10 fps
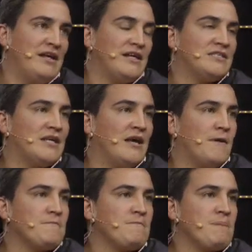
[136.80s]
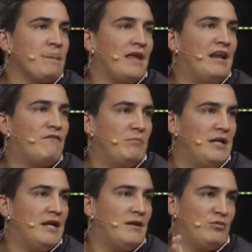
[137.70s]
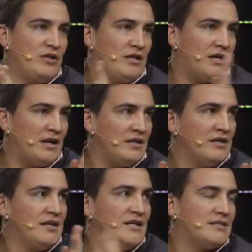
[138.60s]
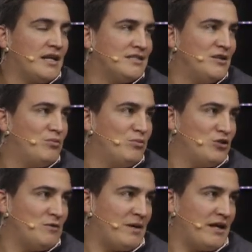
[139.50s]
es que la familia y la política estarán siempre muy separadas.